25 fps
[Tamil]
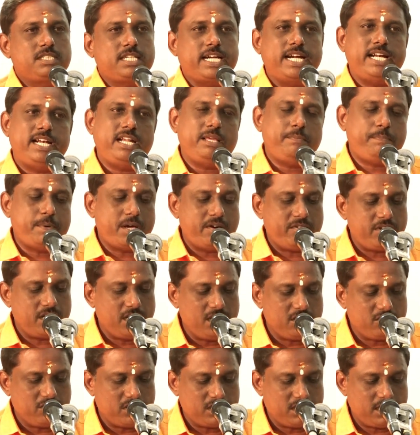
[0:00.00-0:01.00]
கண்டிப்பாக
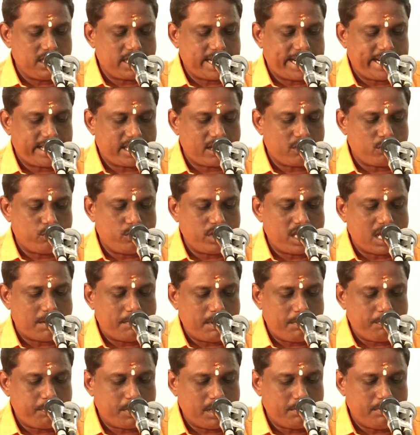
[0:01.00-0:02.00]
அவர்களுக்கு வந்து கிடைக்கக்கூடிய
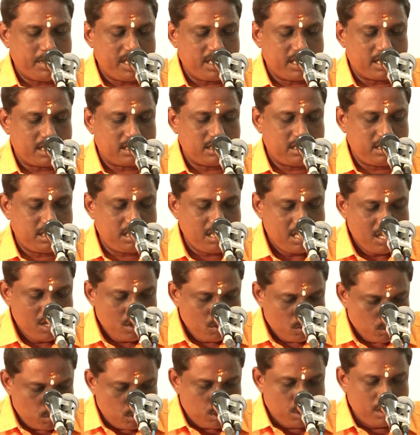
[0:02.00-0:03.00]
அமைப்பு அப்படிங்கிறது
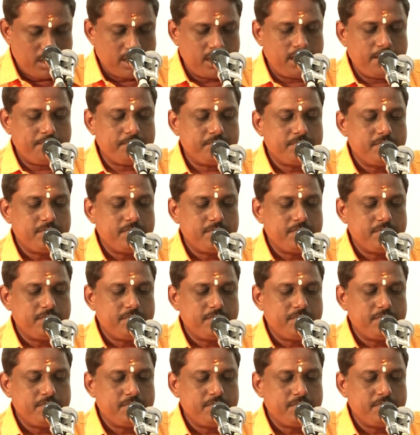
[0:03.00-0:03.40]
உண்டு